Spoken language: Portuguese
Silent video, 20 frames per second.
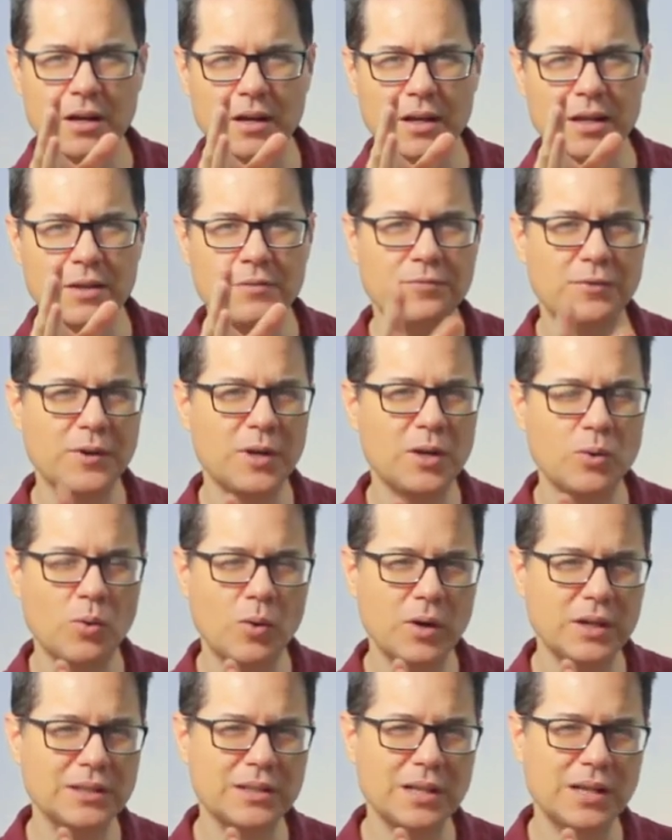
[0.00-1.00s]

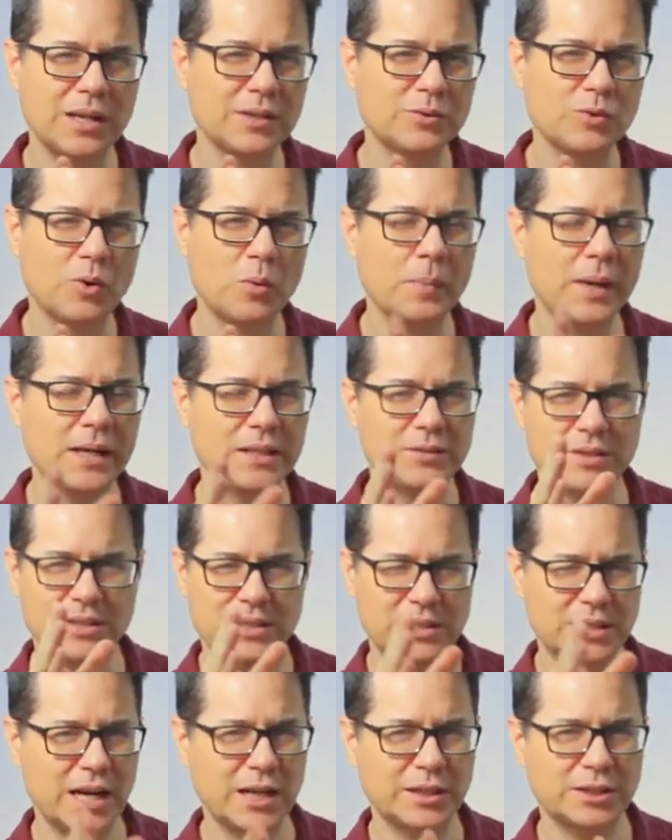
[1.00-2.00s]
inferior intelectualmente, você
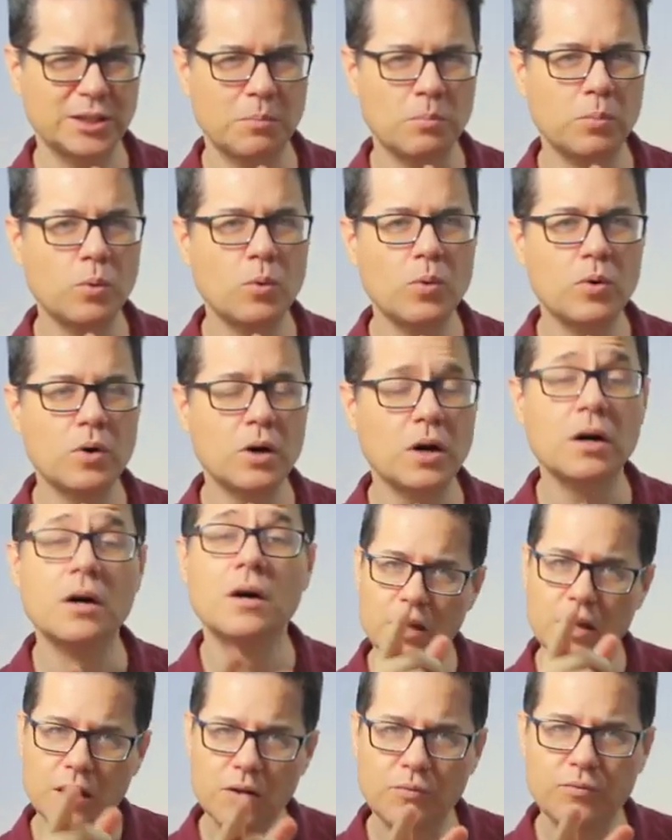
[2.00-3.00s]
se acha burro,
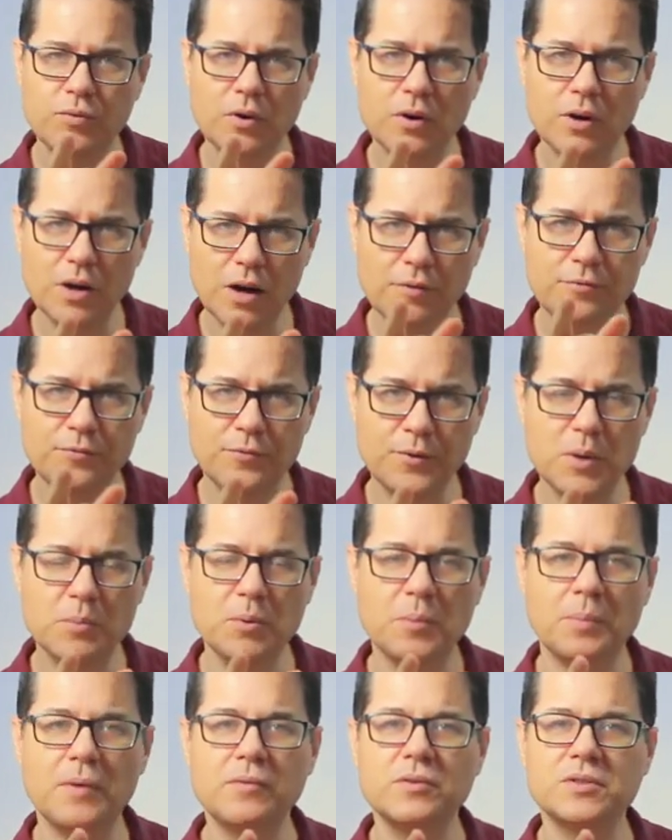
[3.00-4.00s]
eu vou eu afirmo
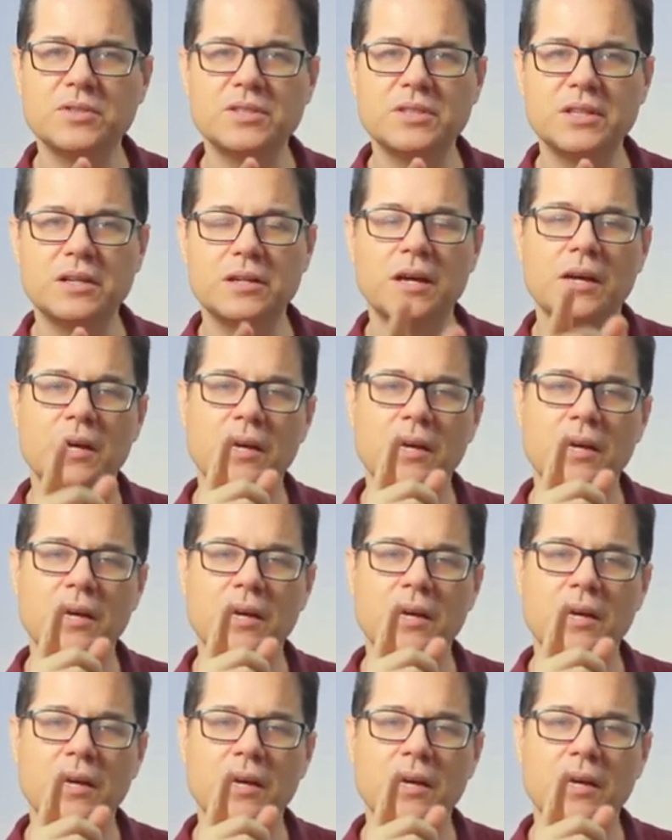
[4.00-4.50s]
para você,